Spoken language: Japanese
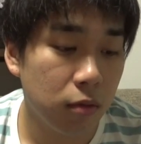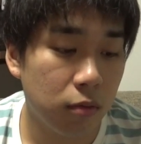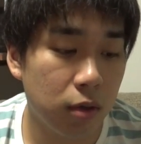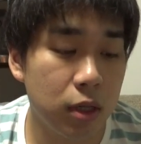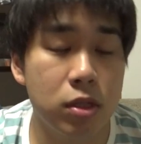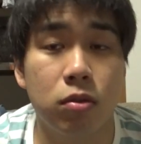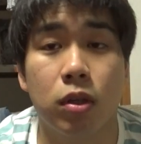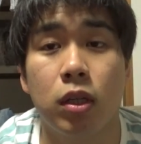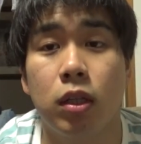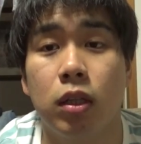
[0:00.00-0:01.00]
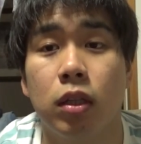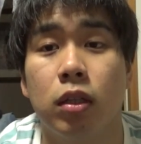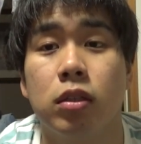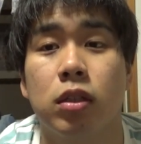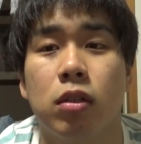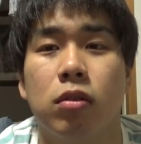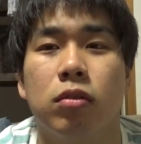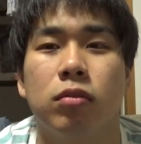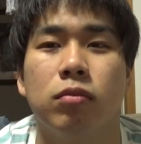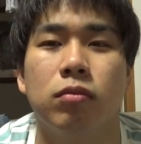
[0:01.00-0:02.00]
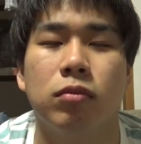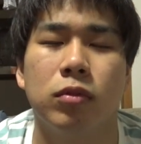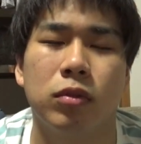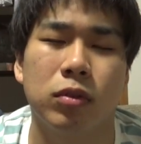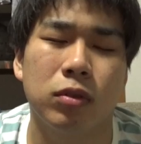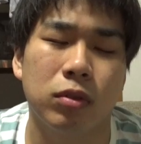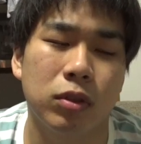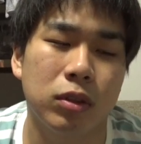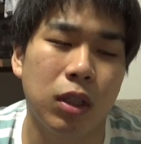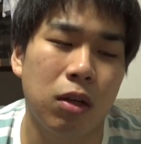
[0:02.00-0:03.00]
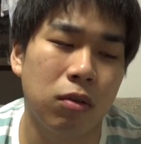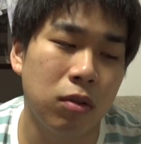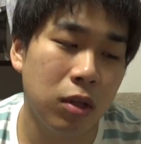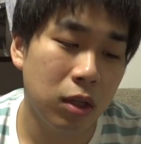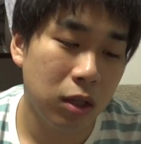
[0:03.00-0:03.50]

お話ちょっと聞いたんですけどもうそしてあの